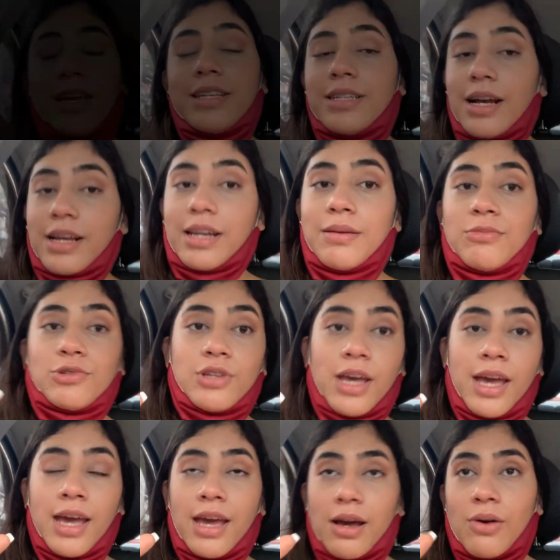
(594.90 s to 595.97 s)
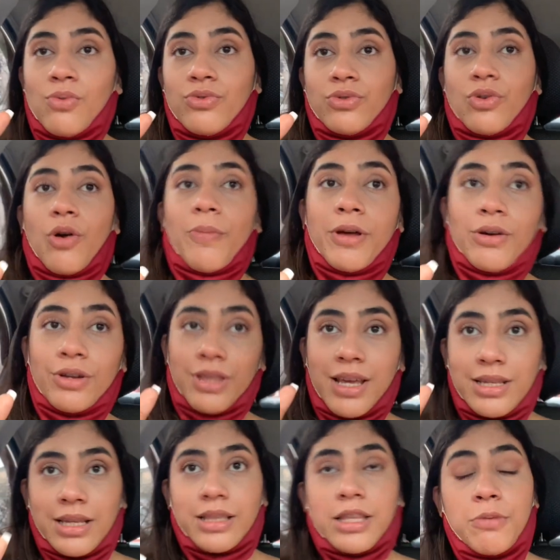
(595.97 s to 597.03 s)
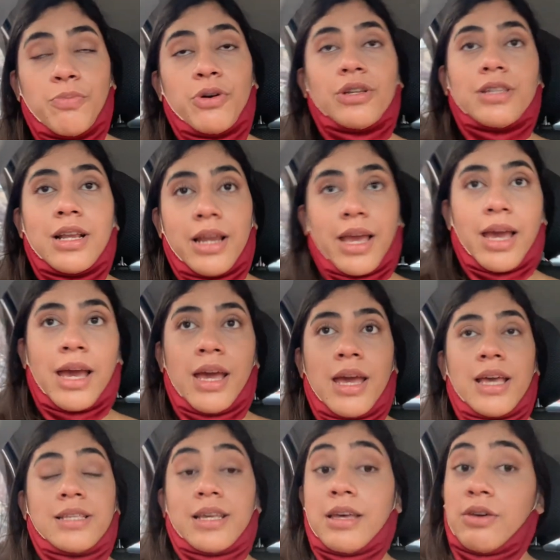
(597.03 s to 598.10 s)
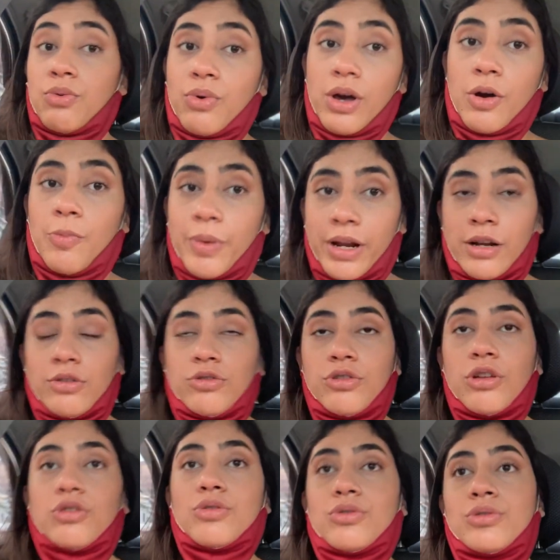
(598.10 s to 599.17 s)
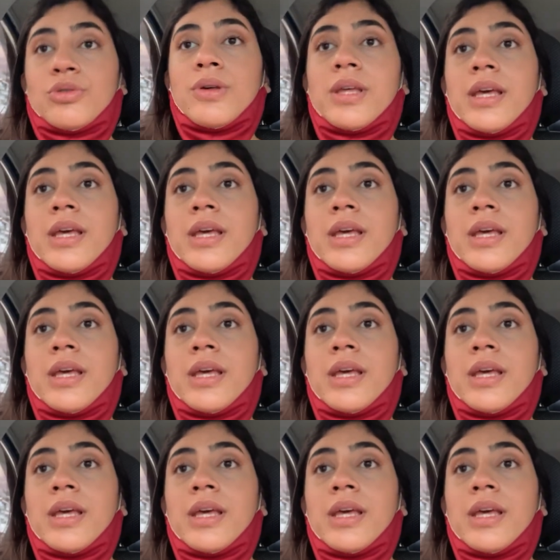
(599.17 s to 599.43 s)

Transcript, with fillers: y ya creemos que un comedor de ese tipo es el que es adecuado para nosotros.